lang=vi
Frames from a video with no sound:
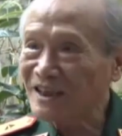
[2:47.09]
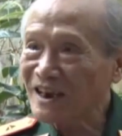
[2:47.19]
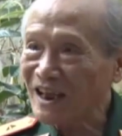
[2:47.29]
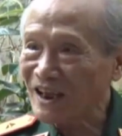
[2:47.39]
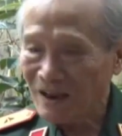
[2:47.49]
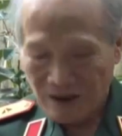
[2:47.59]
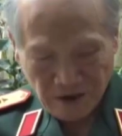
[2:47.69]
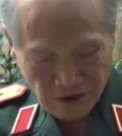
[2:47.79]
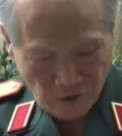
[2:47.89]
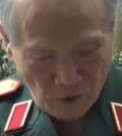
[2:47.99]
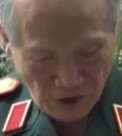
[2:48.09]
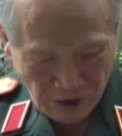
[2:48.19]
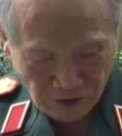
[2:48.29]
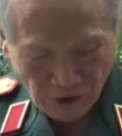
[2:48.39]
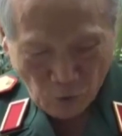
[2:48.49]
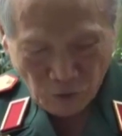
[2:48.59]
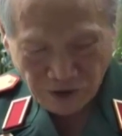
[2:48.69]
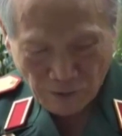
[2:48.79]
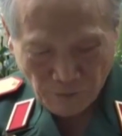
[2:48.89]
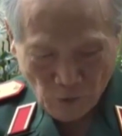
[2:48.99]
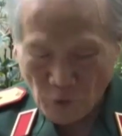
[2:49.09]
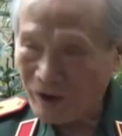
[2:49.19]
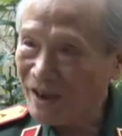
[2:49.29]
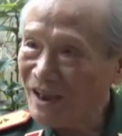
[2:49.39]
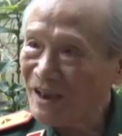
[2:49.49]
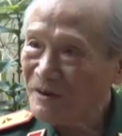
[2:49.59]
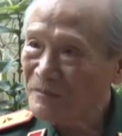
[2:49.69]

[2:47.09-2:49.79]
thế này gọi là tổng tập hồi ký